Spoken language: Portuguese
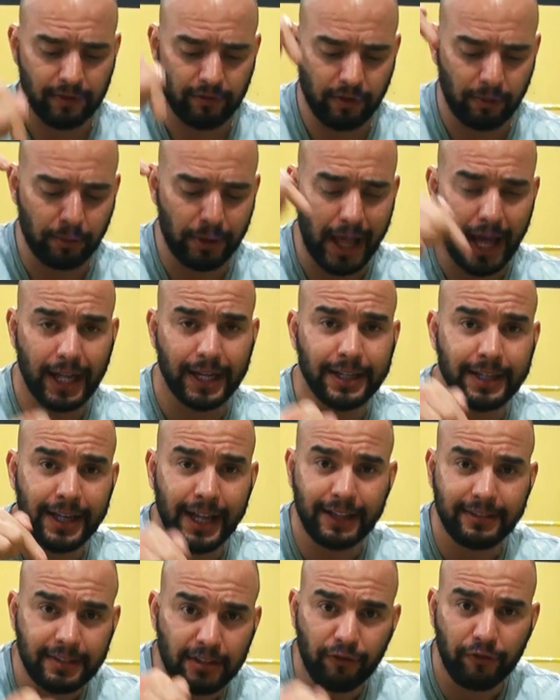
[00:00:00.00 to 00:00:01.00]
Vamos lá.
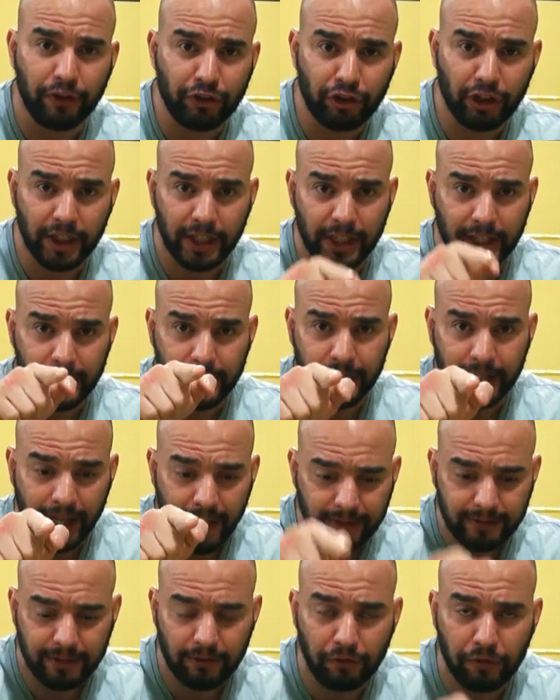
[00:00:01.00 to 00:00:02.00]
Nesse vídeo aqui,
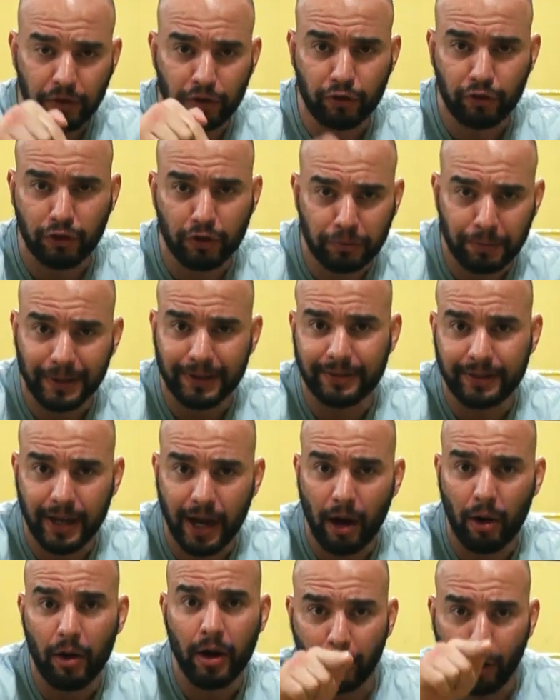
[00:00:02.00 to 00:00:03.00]
nesse vídeo em
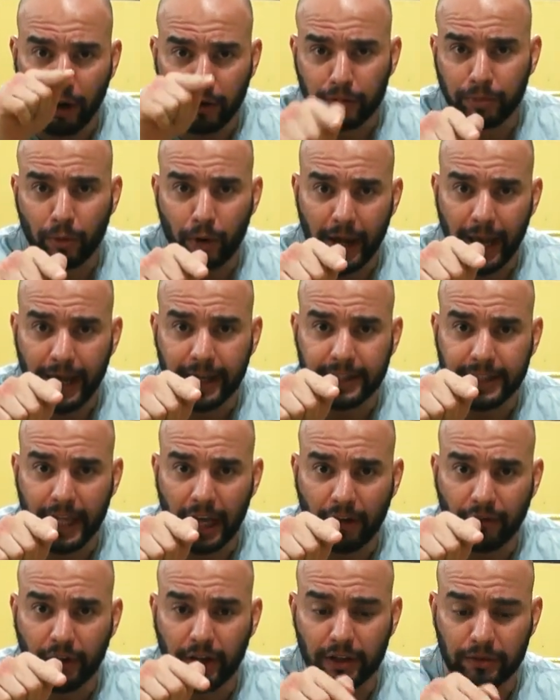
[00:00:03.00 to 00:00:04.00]
especial, próximo
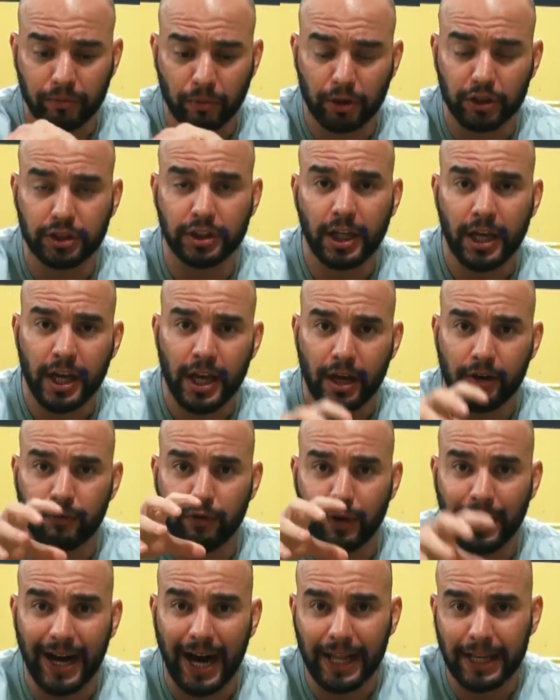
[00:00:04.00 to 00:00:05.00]
RTF Responde, eu
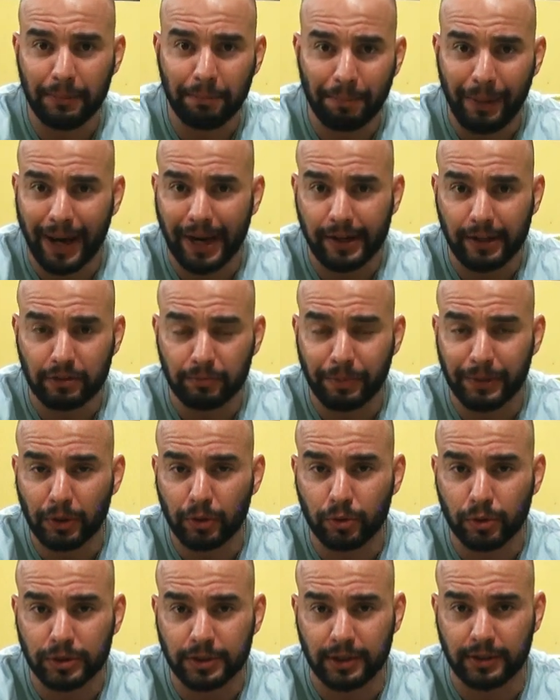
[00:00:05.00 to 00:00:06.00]
vou garimpar as
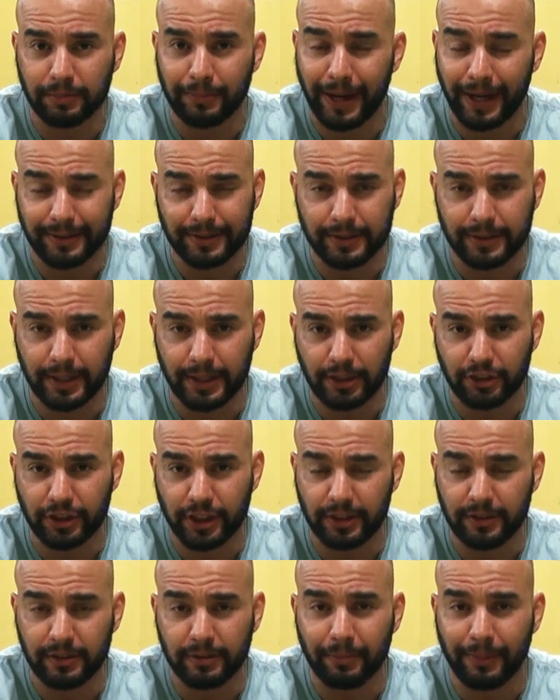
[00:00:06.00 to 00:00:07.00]
perguntas mais
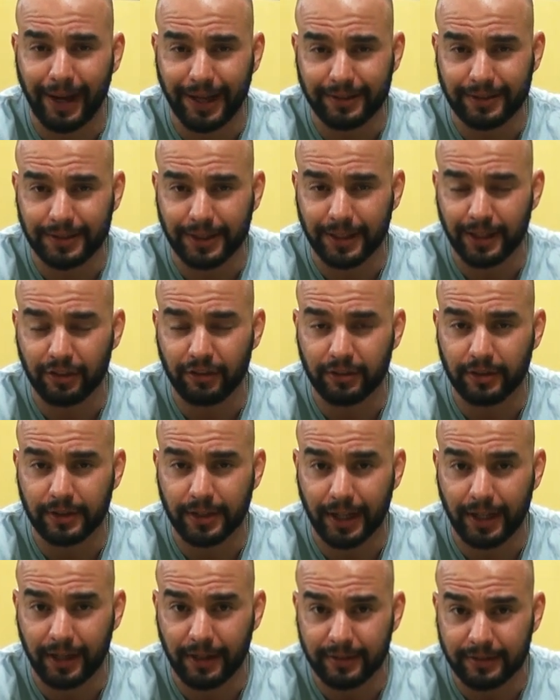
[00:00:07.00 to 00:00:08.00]
inteligentes e mais
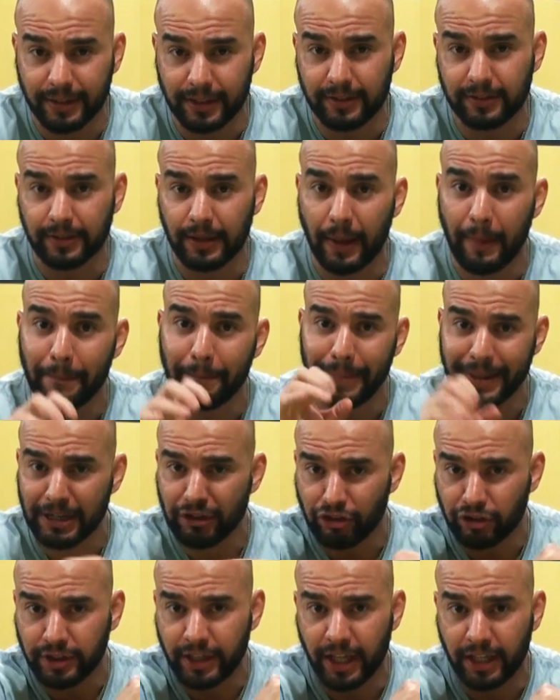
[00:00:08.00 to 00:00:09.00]
interessantes
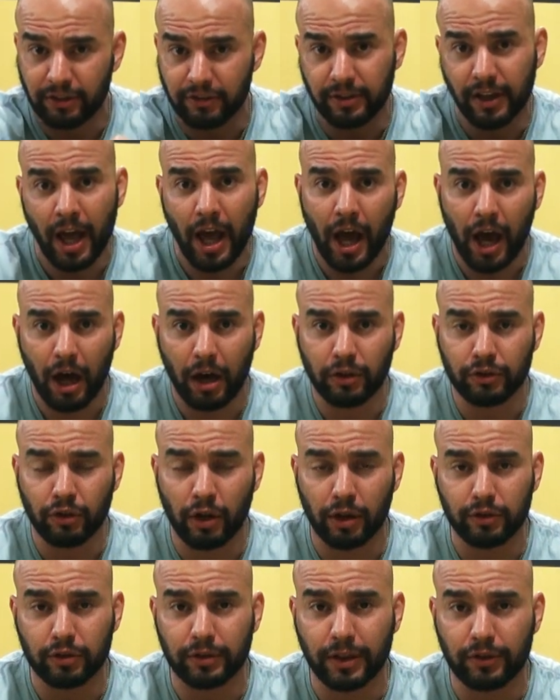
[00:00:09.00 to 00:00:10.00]
pertinentes aos
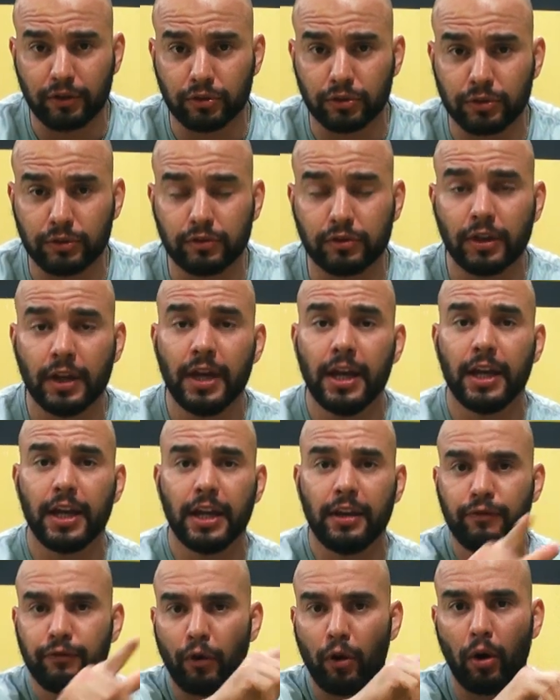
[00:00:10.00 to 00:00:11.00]
nossos assuntos
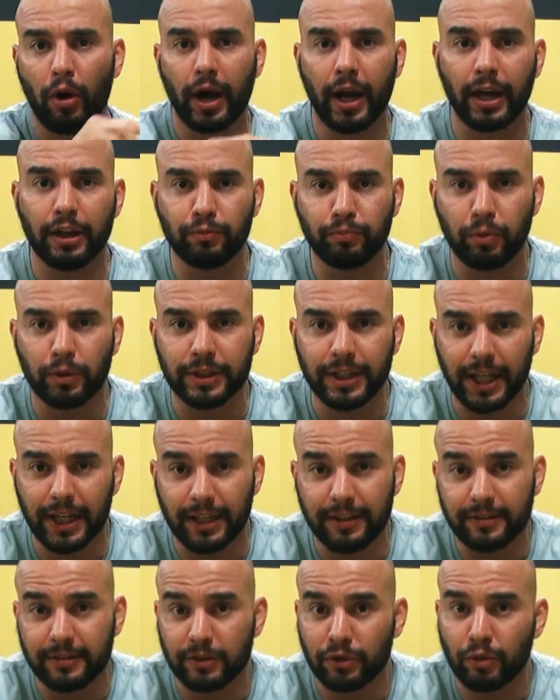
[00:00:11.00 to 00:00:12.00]
e vou
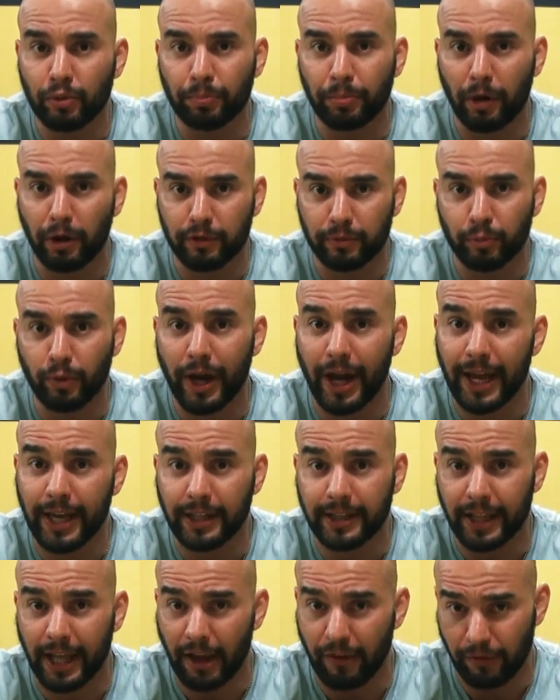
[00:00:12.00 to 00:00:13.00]
respondê-las no próximo
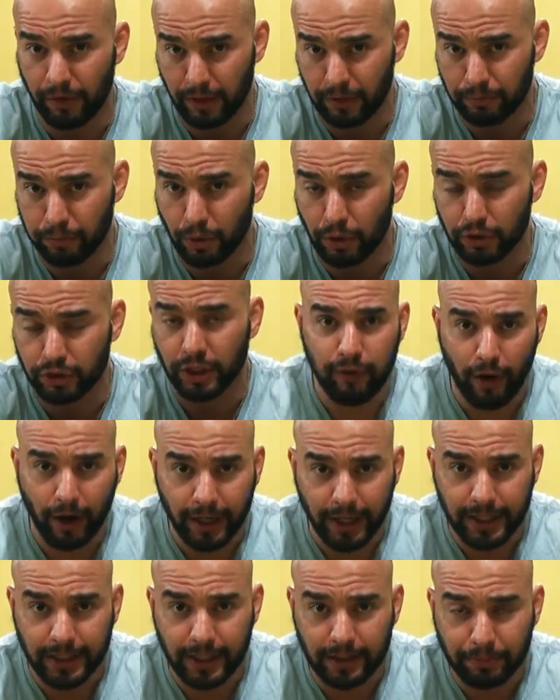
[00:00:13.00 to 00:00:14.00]
RTF Responde.
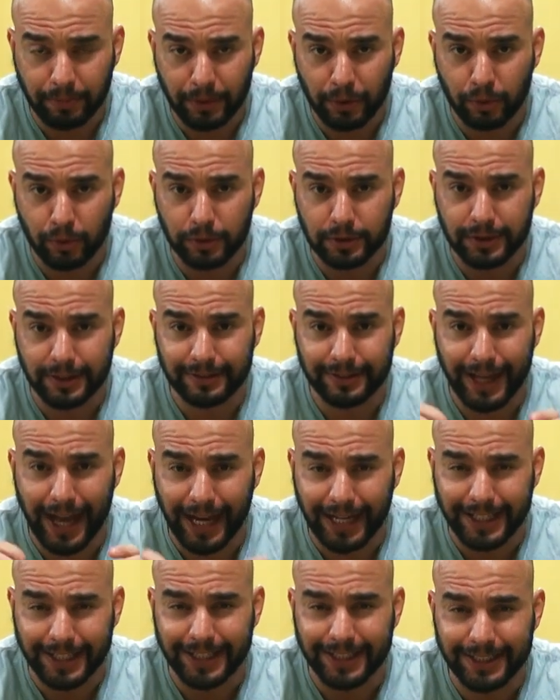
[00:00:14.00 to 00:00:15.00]
Foquem nas perguntas
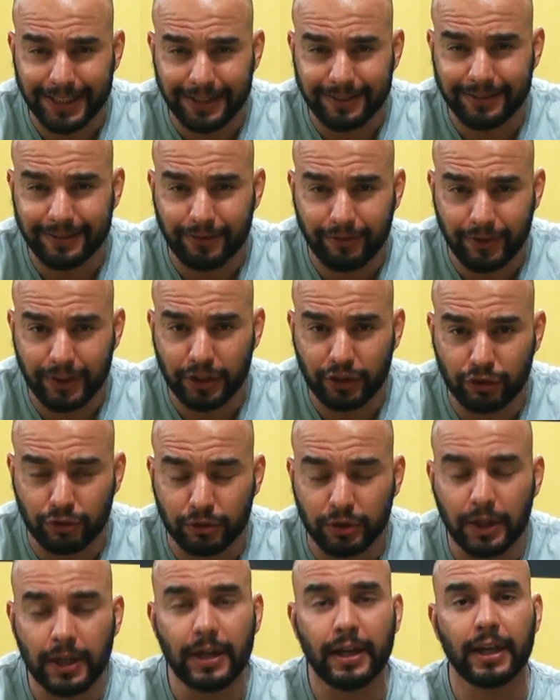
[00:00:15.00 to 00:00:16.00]
aqui nesse
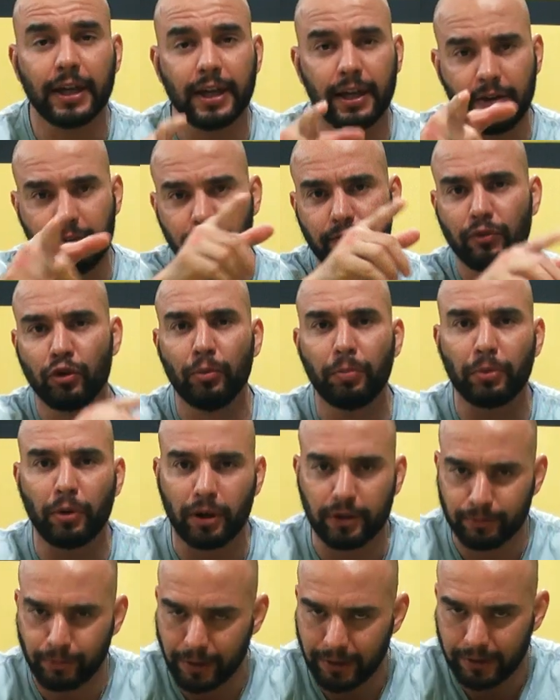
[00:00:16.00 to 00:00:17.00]
vídeo, que no
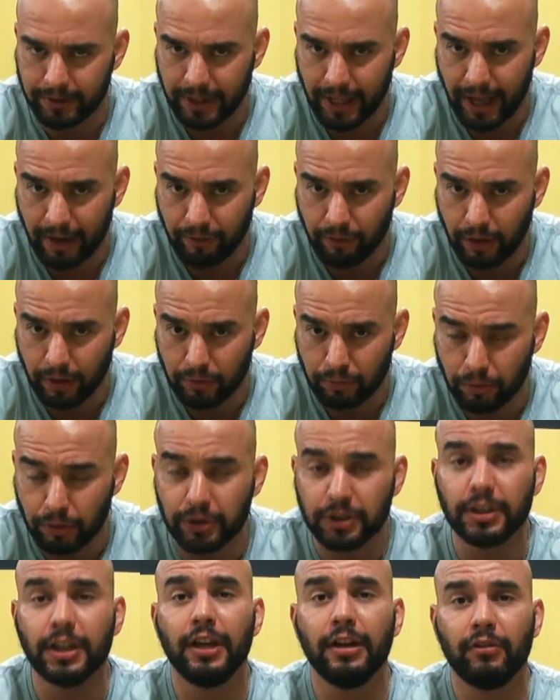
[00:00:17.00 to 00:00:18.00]
próximo RTF
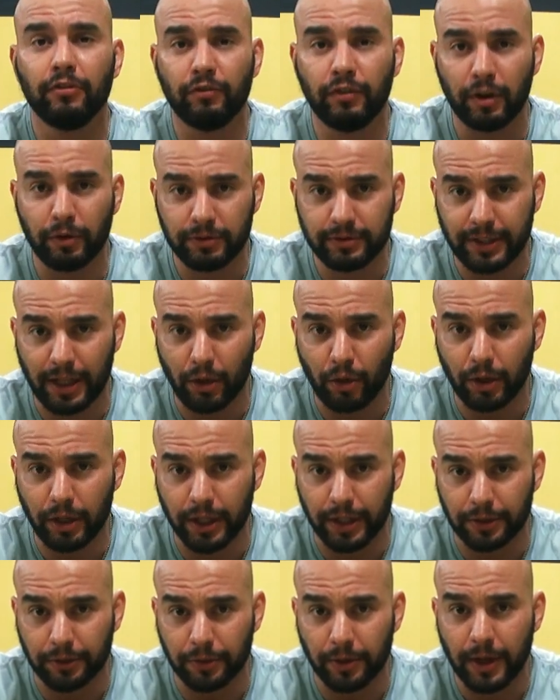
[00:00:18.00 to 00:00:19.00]
Responde vão estar
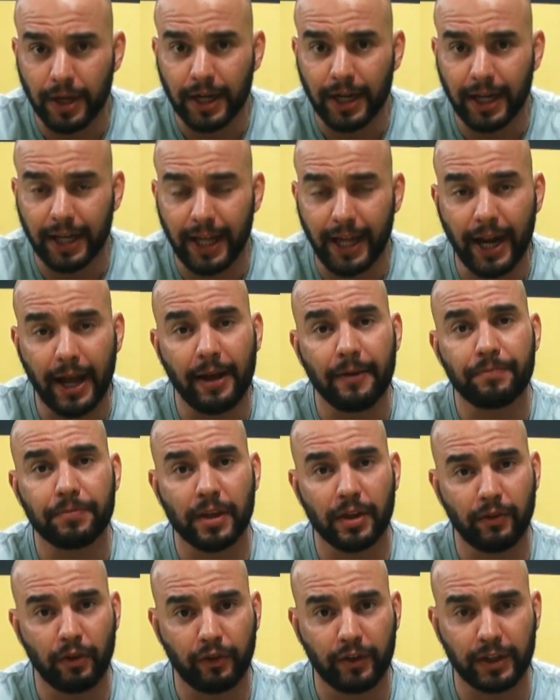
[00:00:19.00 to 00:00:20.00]
rolando. Galera,
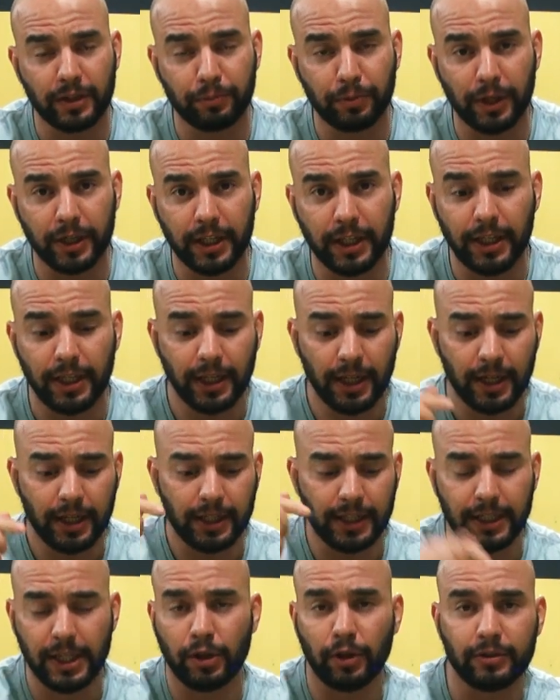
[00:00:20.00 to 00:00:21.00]
eu vou ficando por aqui.
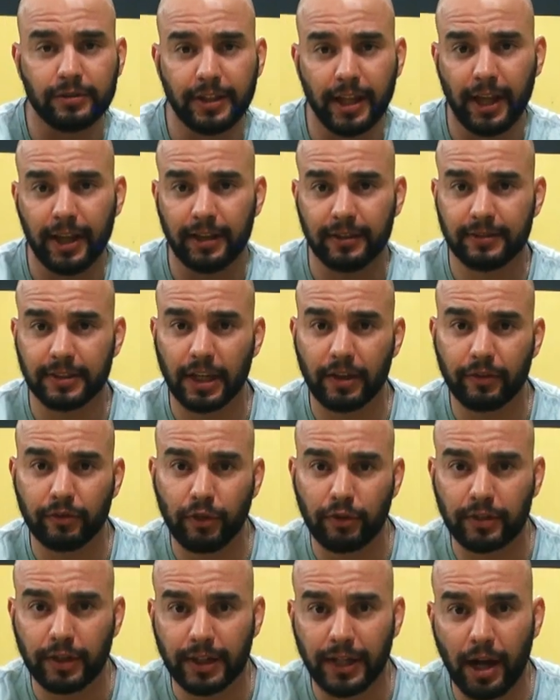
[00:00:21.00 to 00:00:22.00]
Clique em gostei, inscreva-se
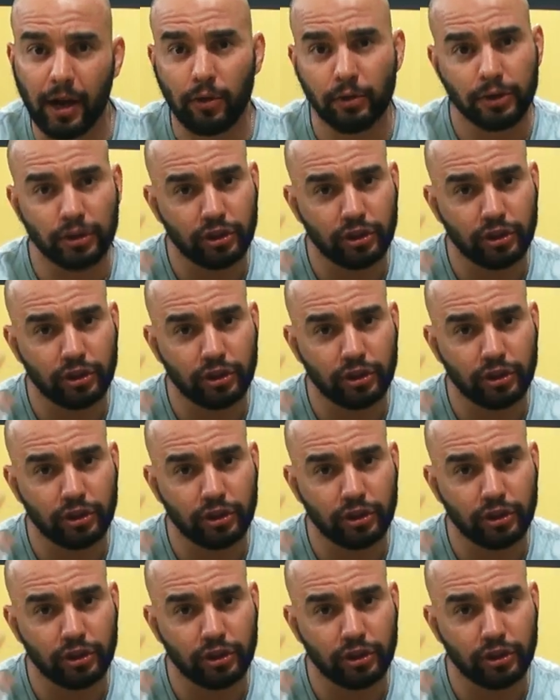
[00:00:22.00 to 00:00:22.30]
no nosso canal.